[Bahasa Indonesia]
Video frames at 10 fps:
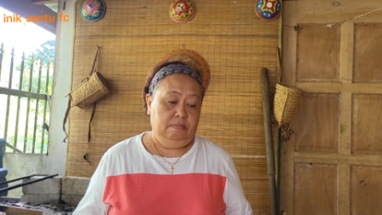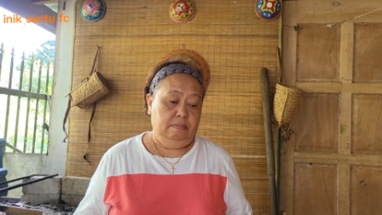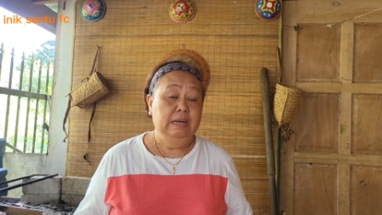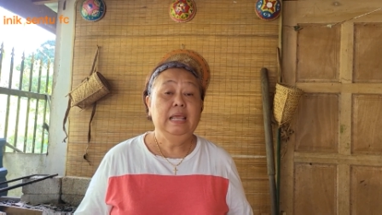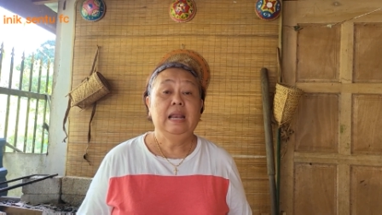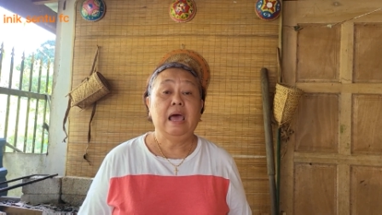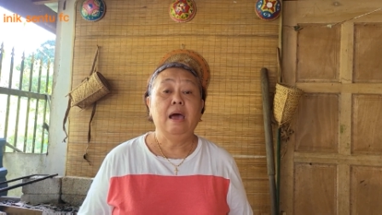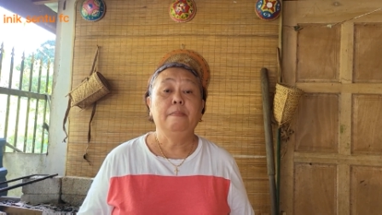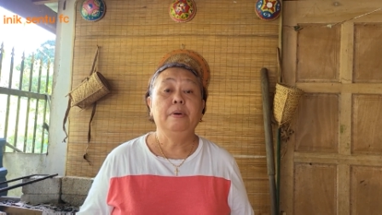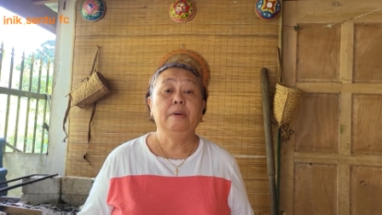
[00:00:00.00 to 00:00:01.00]
melihat
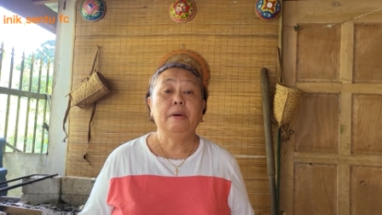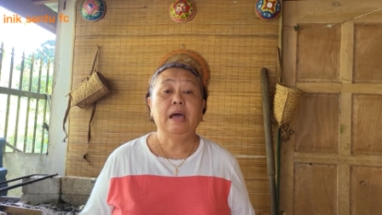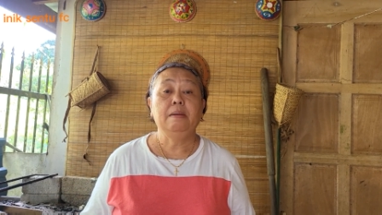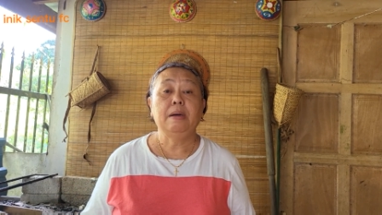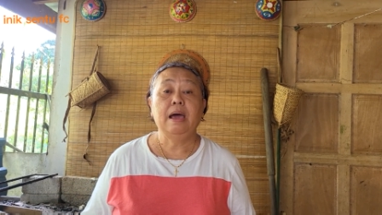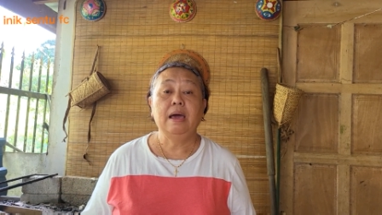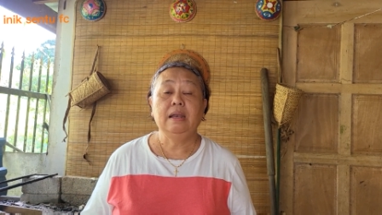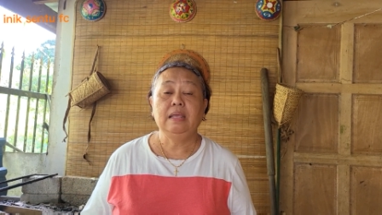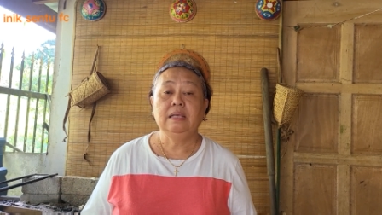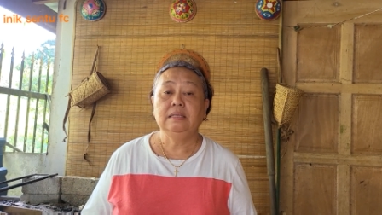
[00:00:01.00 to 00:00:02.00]
apa bahan-bahan
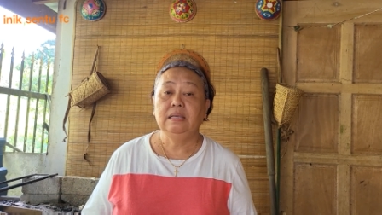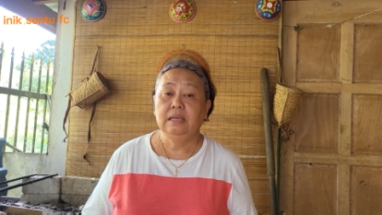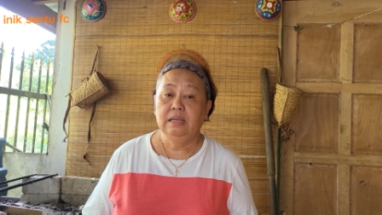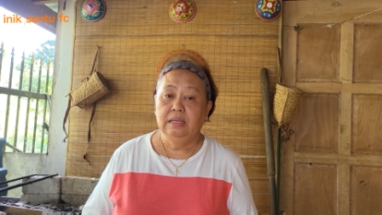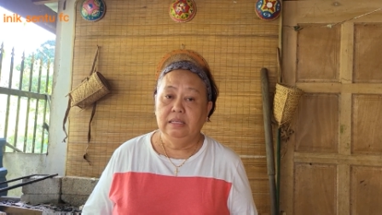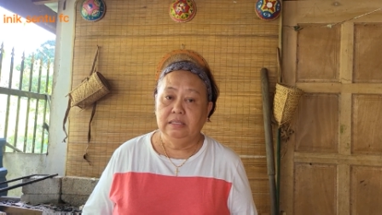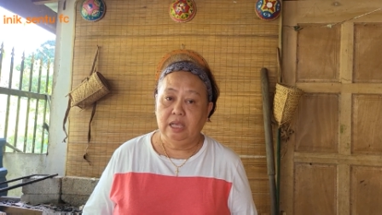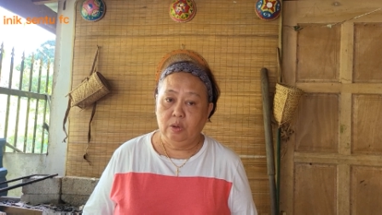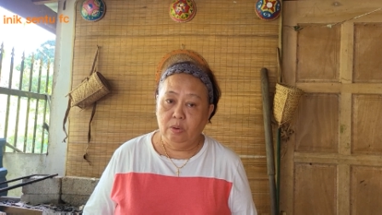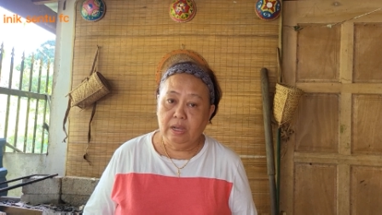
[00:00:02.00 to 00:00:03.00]
yang
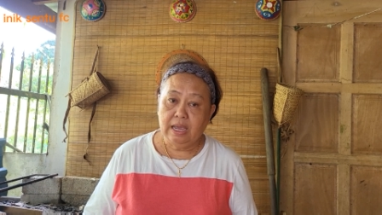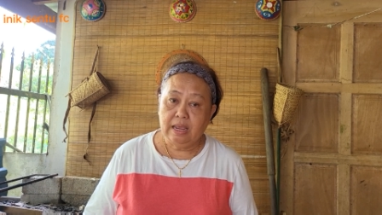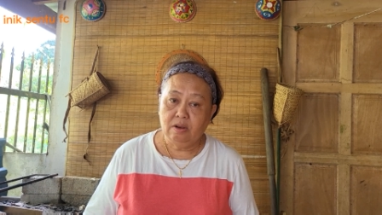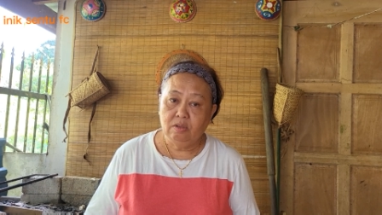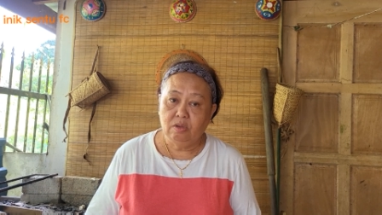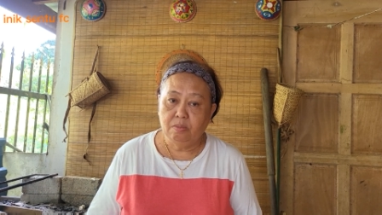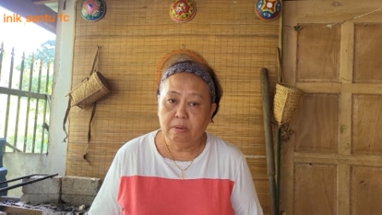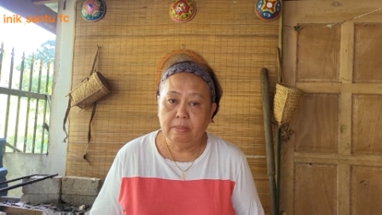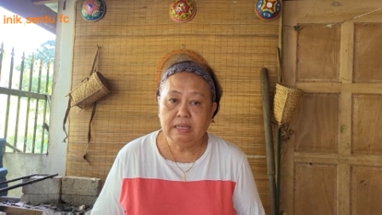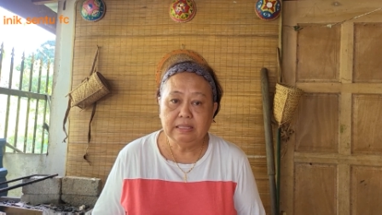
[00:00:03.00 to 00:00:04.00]
saya gunakan untuk
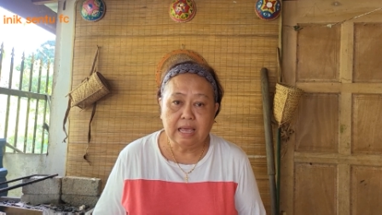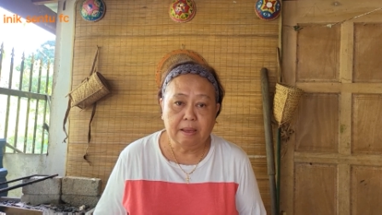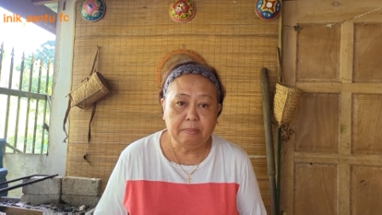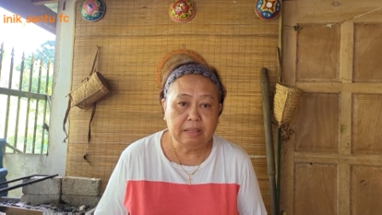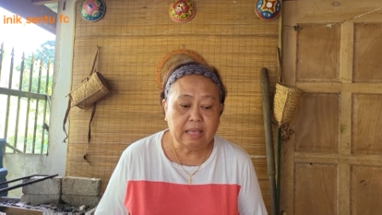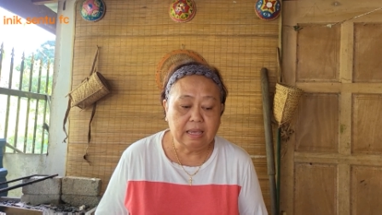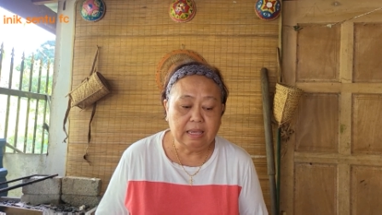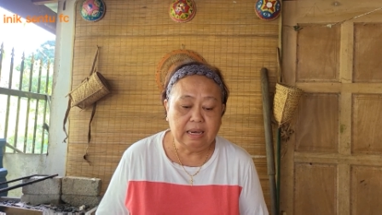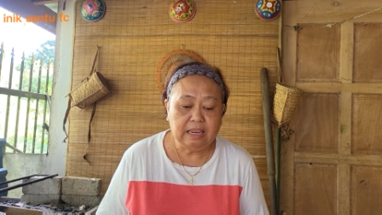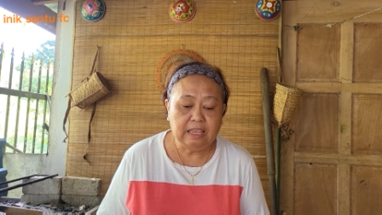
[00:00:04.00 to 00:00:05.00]
memasak petang
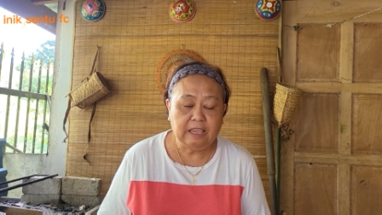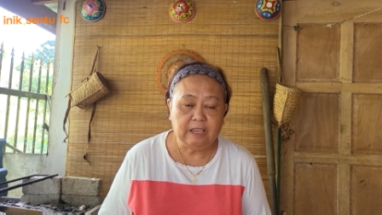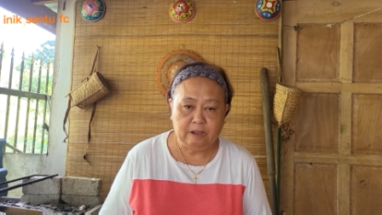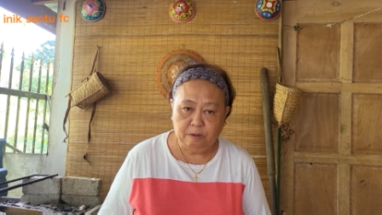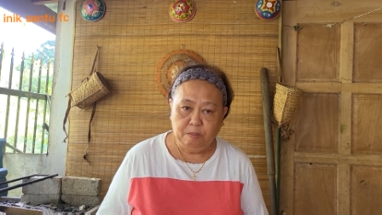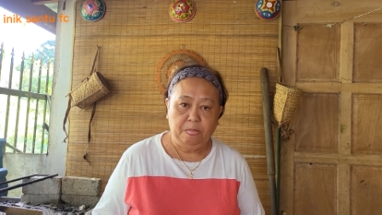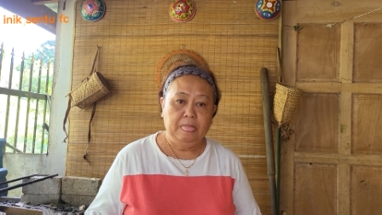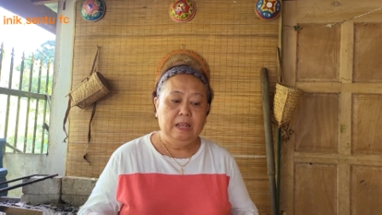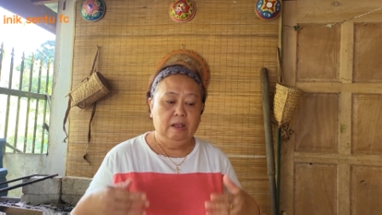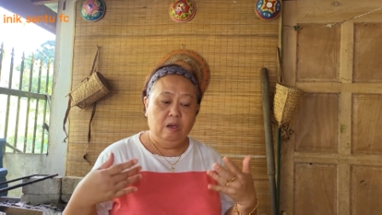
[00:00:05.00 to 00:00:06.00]
ini ya
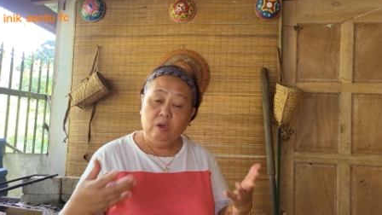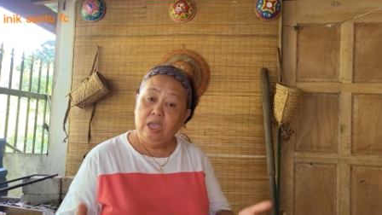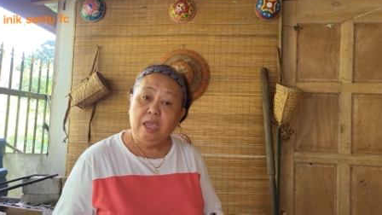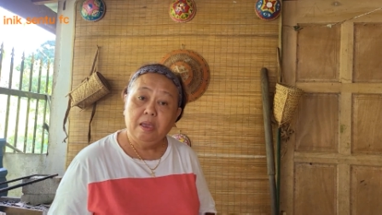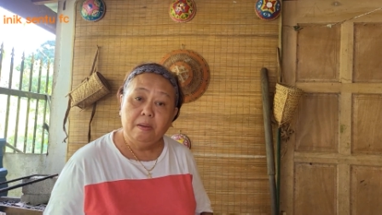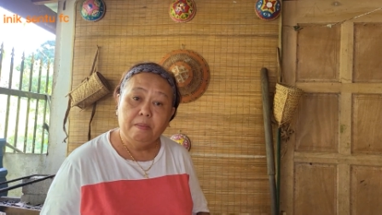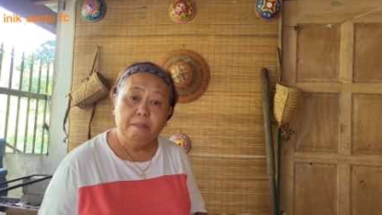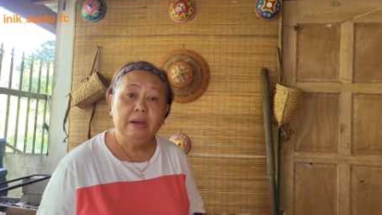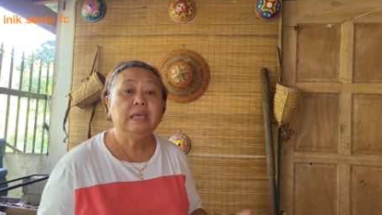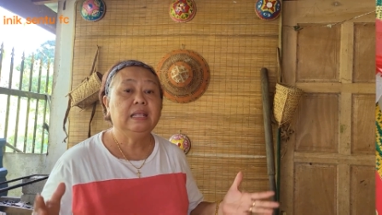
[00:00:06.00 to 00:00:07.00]
oke okay,
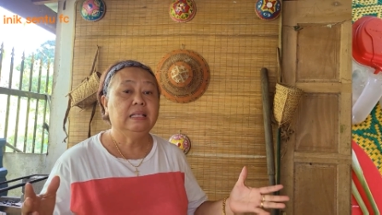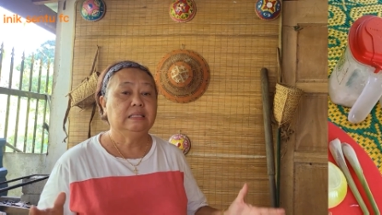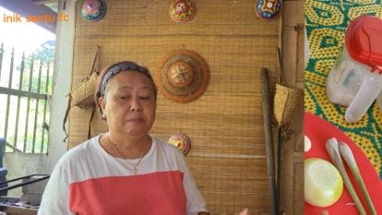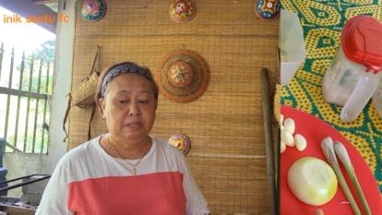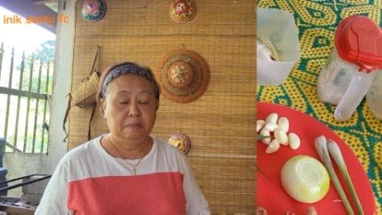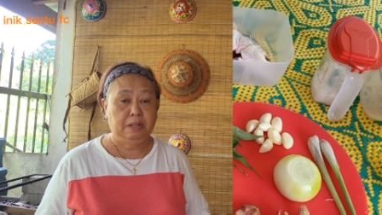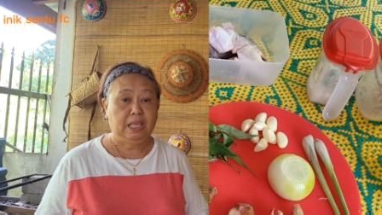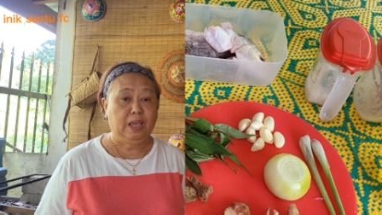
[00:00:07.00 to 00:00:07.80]
mari kita sama, -sama. oke okay, petang